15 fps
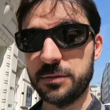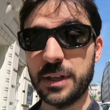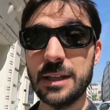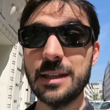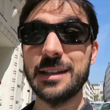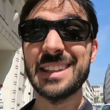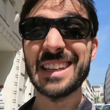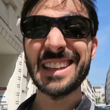
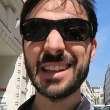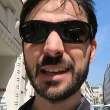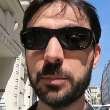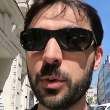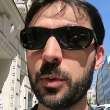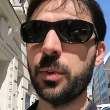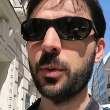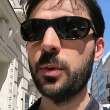Vienne est très très
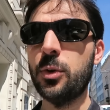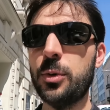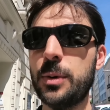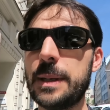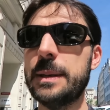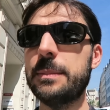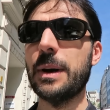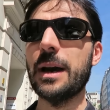peu
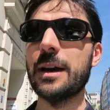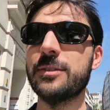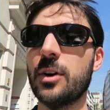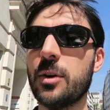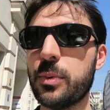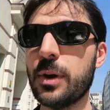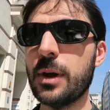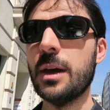polluée par
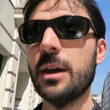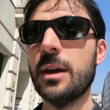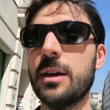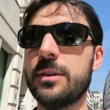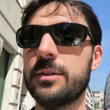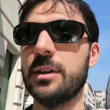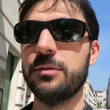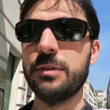exemple,
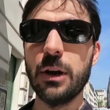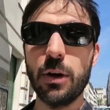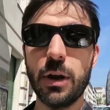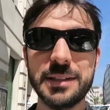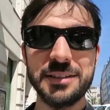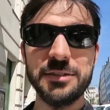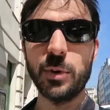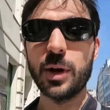c'est une ville
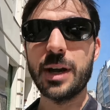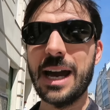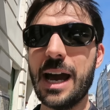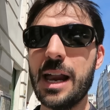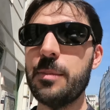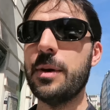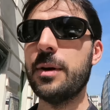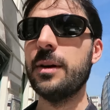relativement
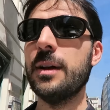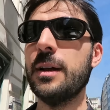calme.